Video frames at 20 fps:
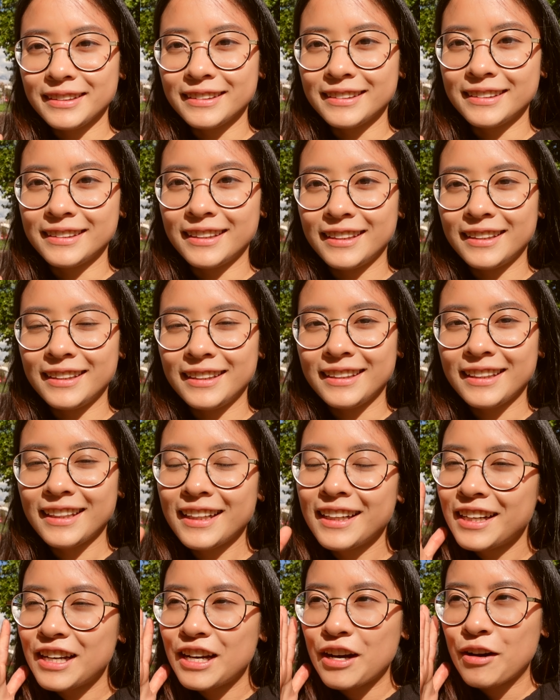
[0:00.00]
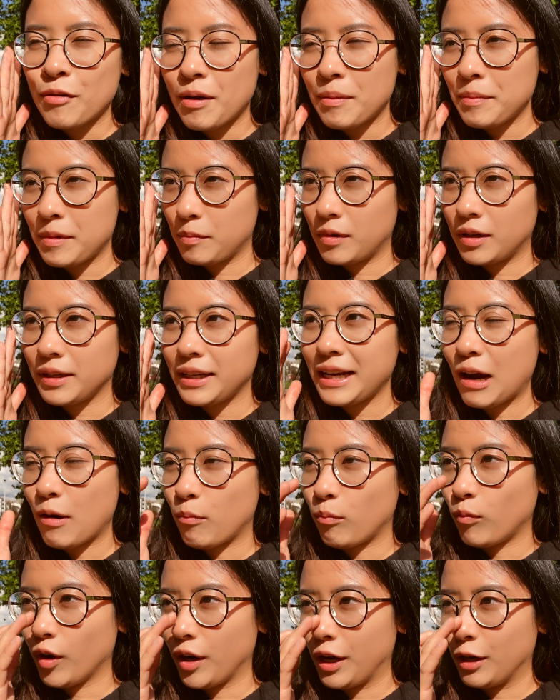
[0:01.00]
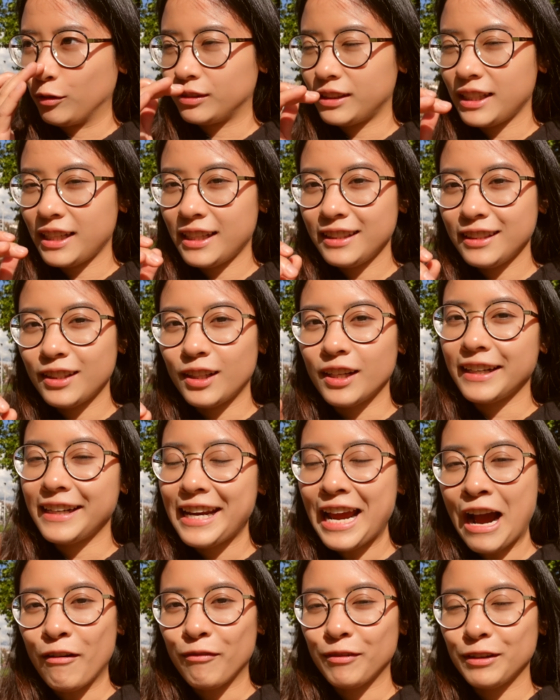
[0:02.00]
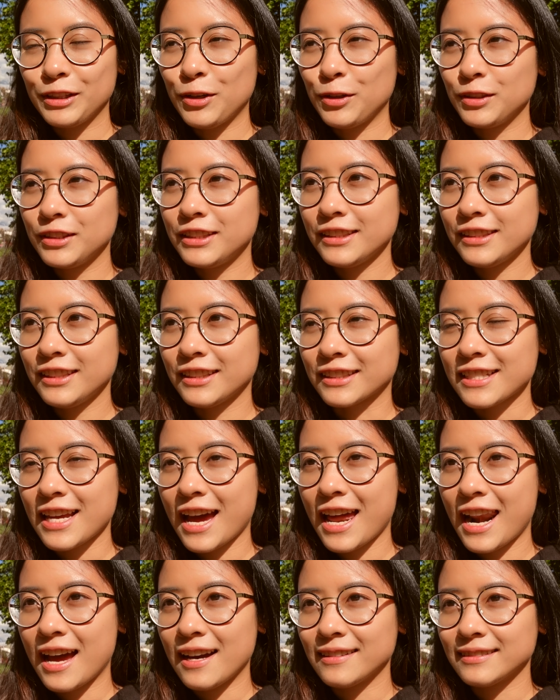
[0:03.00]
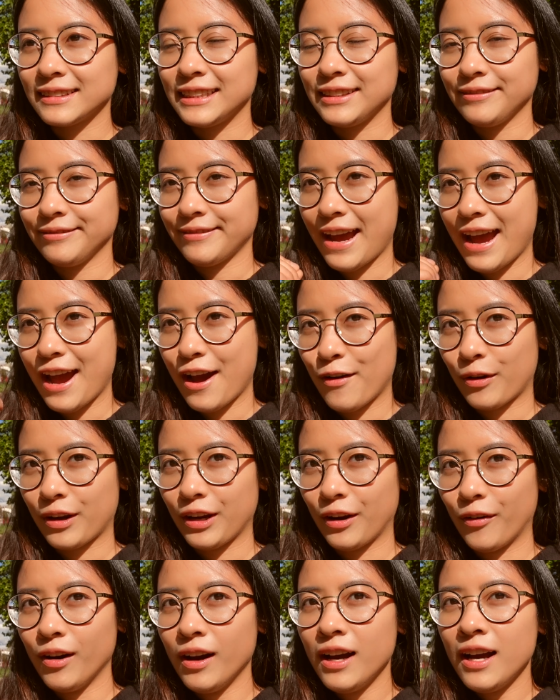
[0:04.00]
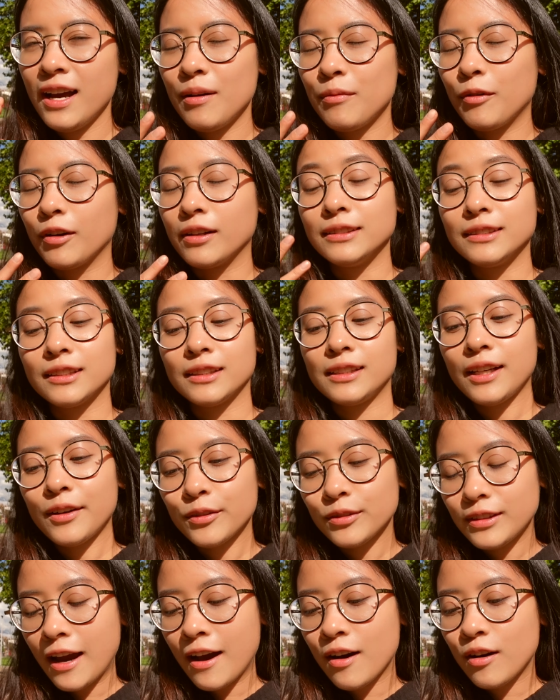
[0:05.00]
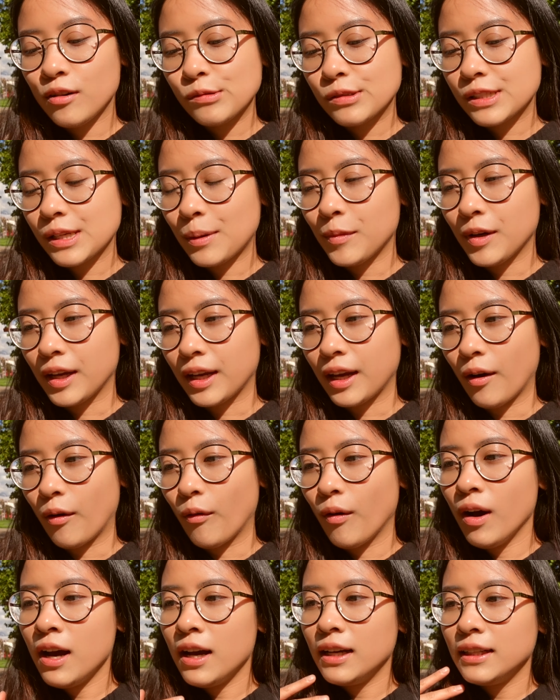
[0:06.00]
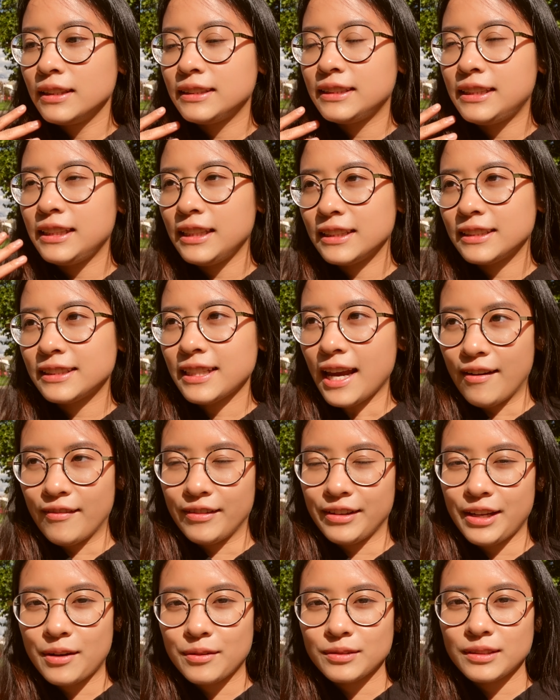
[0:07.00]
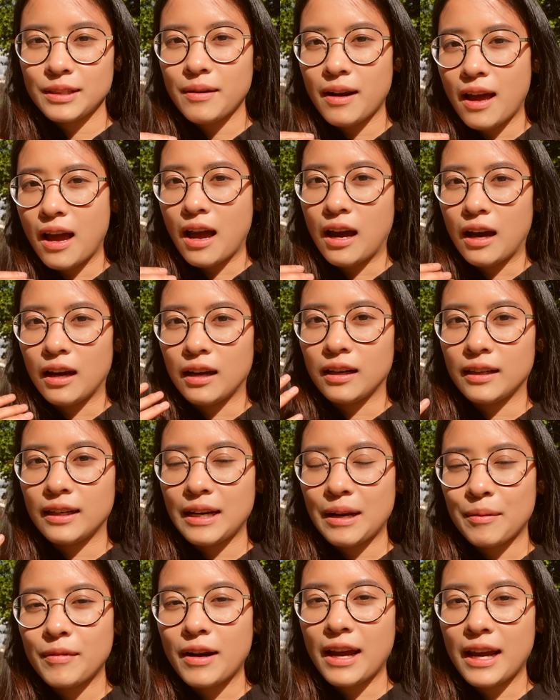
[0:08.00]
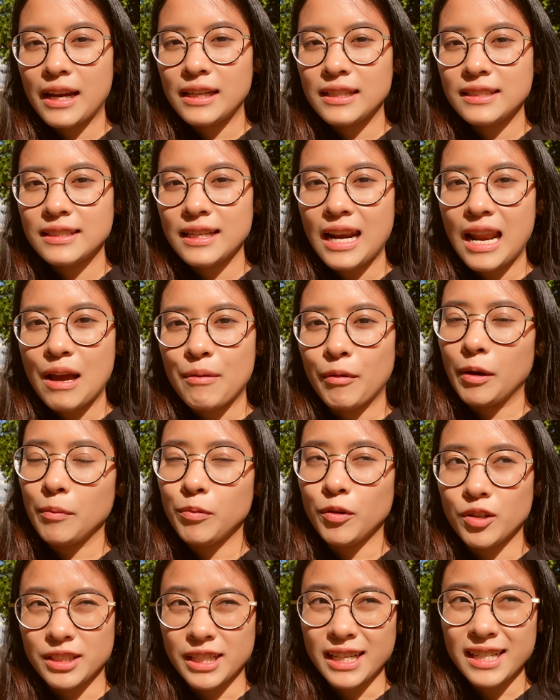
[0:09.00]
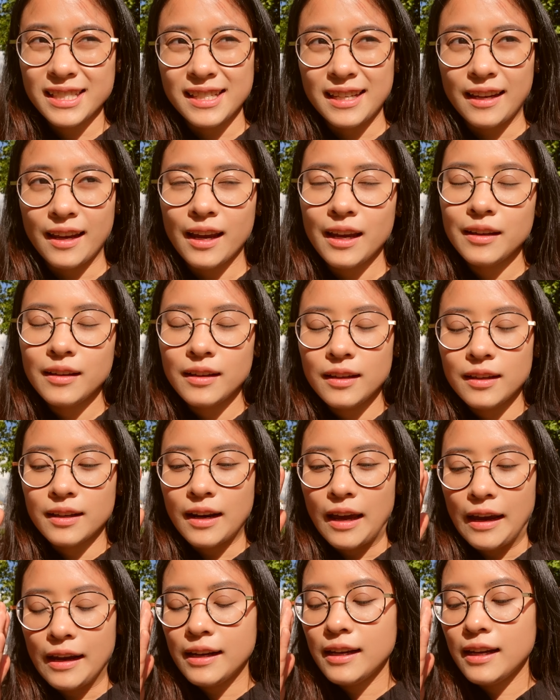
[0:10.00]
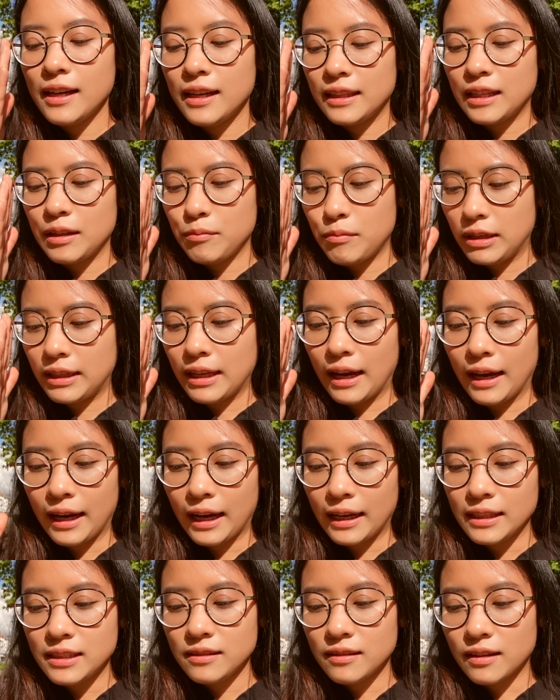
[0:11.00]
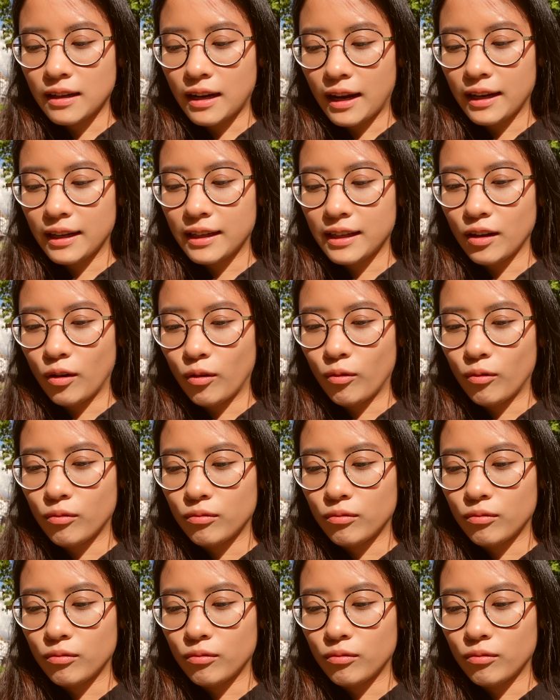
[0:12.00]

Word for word: người, hôm qua mình mới đi học buổi đầu tiên, gọi là đi học vậy thôi chứ thực ra là chỉ vào kiểu mọi người giới thiệu nhau xong rồi kiểu chia sẻ với nhau xem là năm nay sẽ làm cái project gì ấy. Đấy, thì mình thấy cái trường này kiểu